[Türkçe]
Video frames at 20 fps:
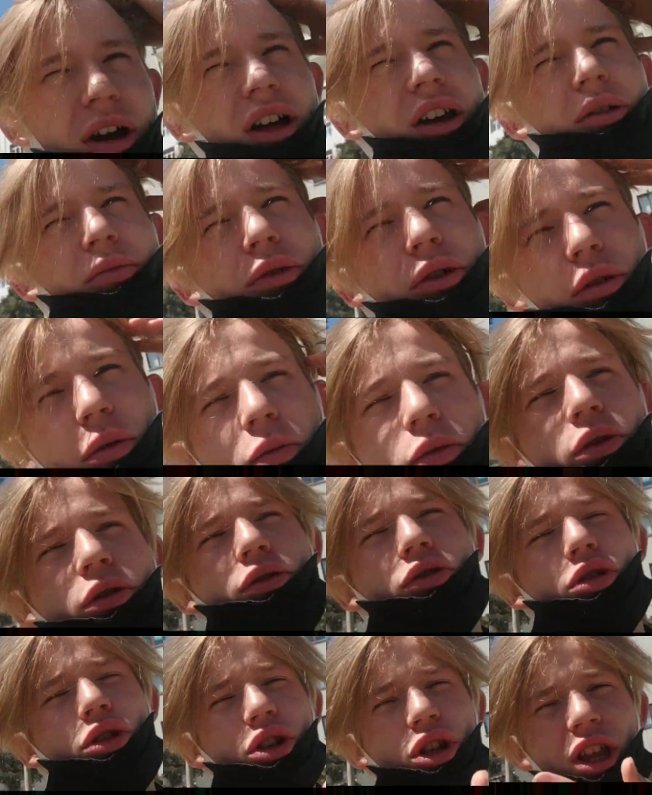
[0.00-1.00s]
bayramı
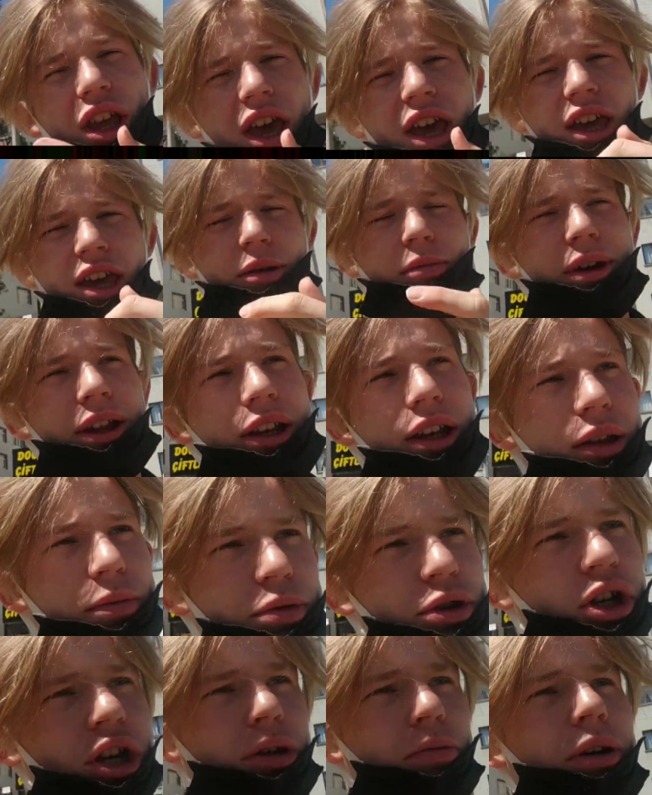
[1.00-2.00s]
günüymüş. İşte egemenlik
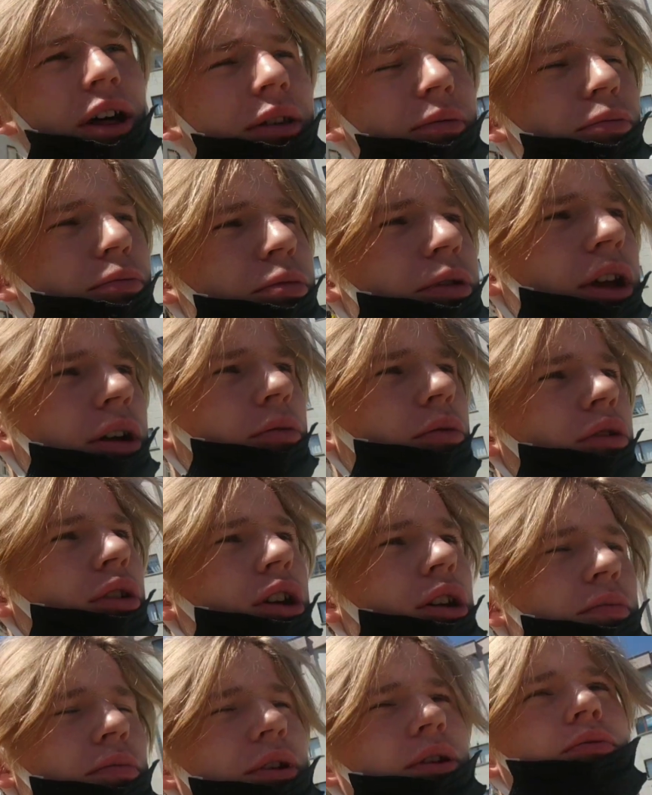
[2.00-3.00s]
bir şey ben tam
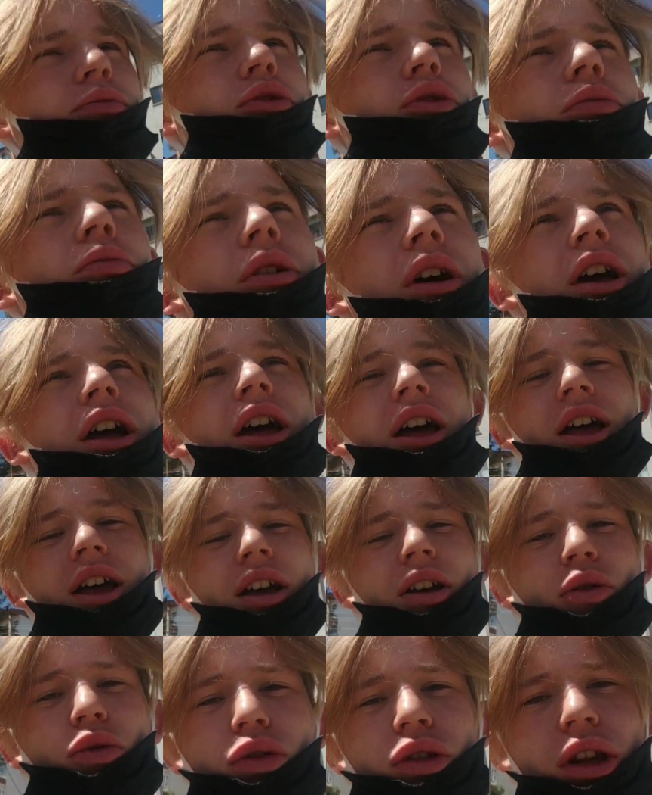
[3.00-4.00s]
olarak bilmiyorum.
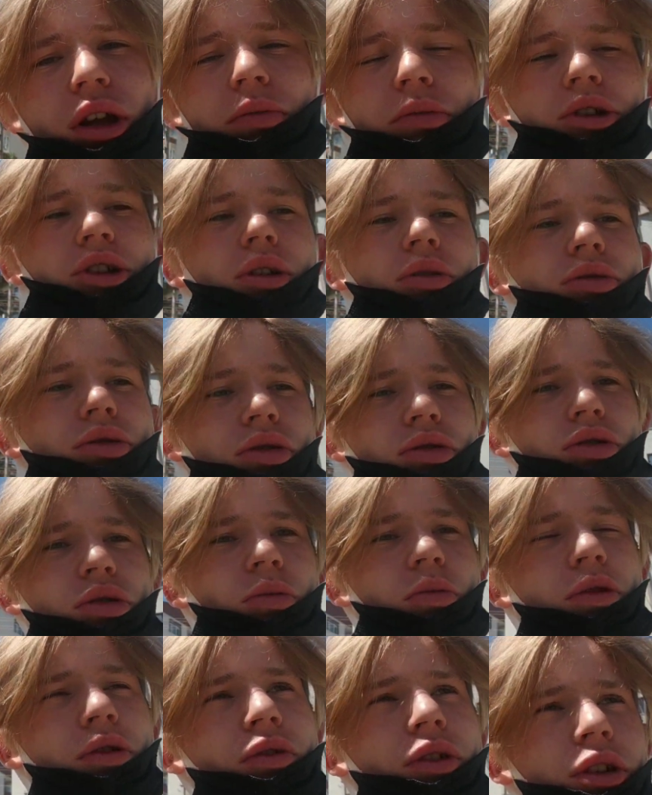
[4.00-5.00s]
Kutlamayacağım
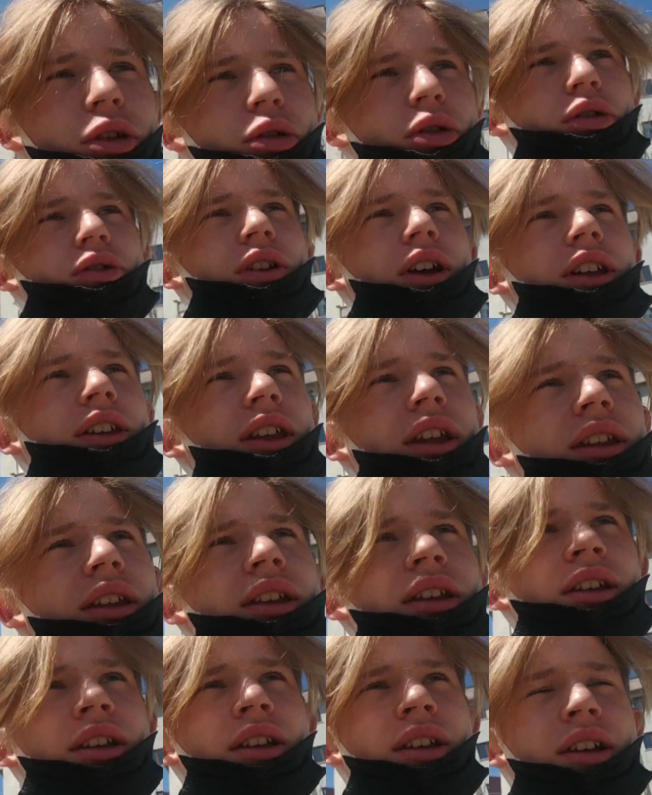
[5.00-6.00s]
çünkü bu video zaten
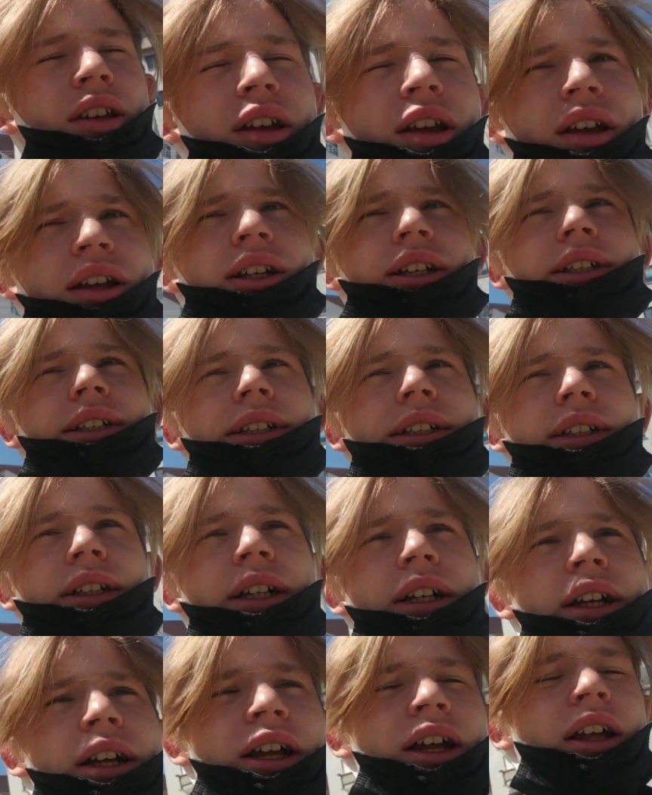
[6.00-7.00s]

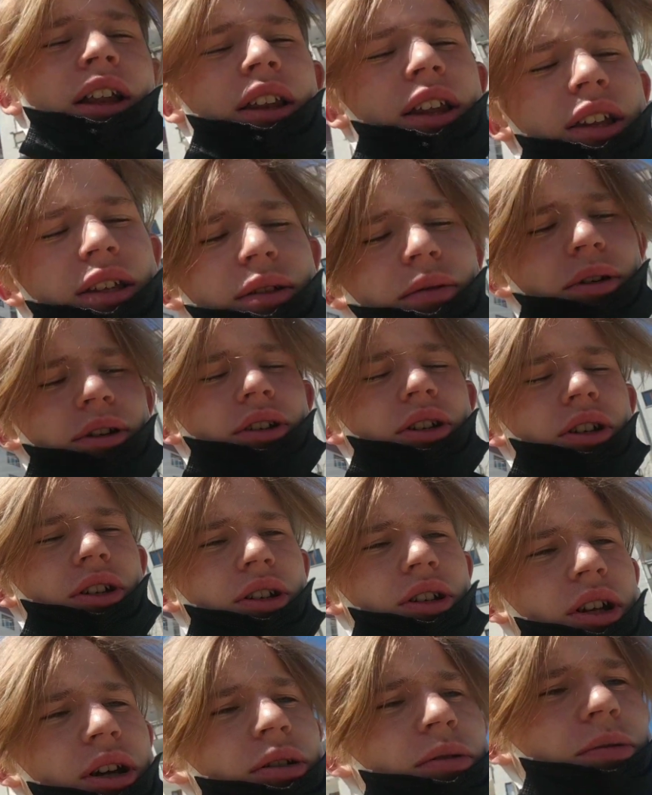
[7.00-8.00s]
ne zaman
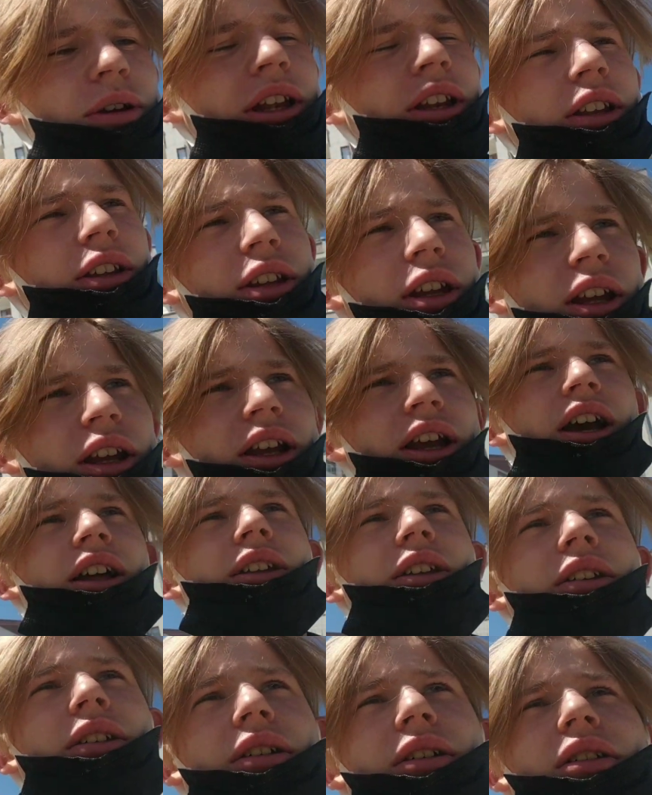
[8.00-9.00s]
çıkacağı belli değil
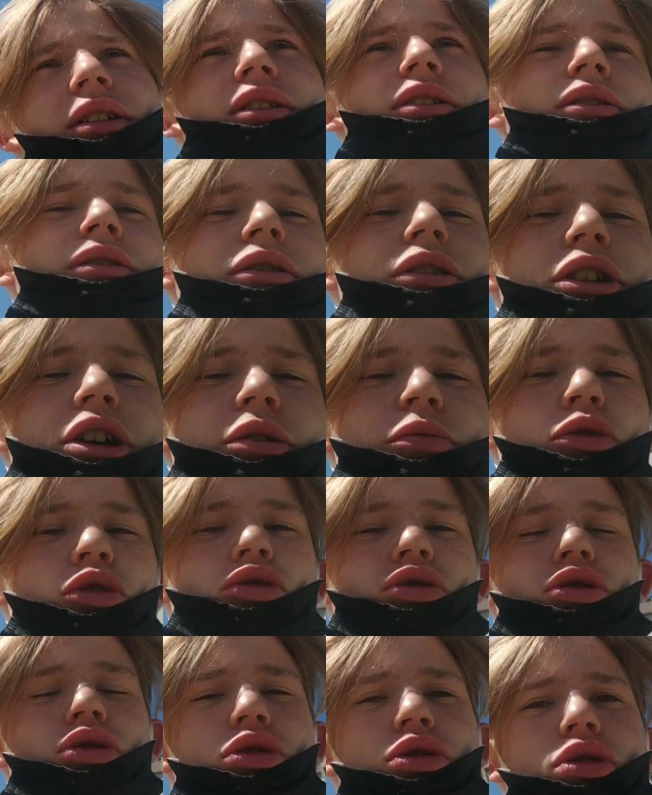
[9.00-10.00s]
yani.
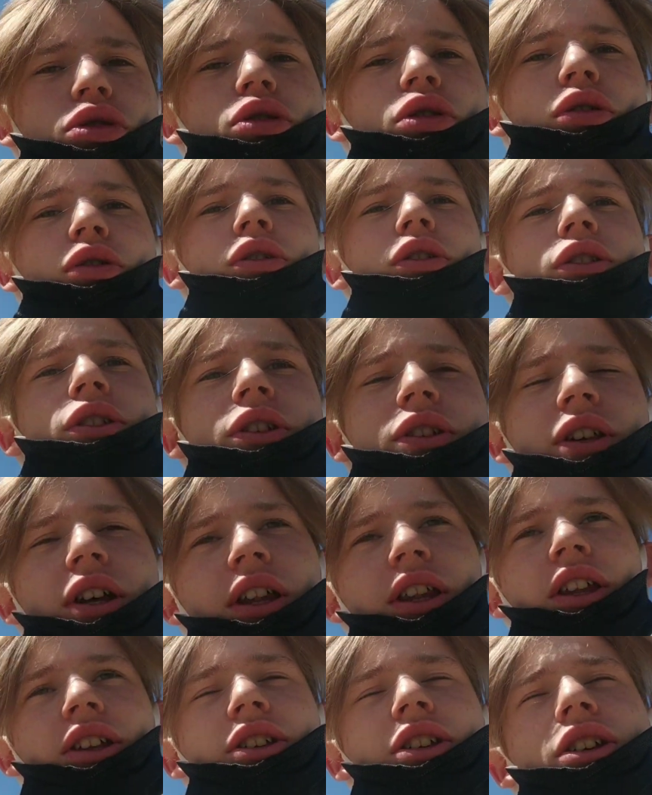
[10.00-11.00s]
23
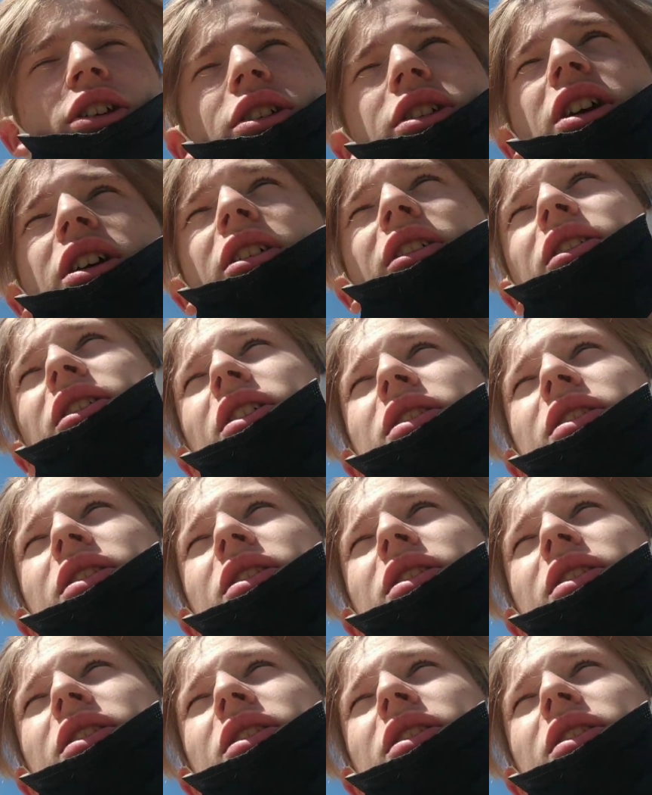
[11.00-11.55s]
Nisan'da çıkacağı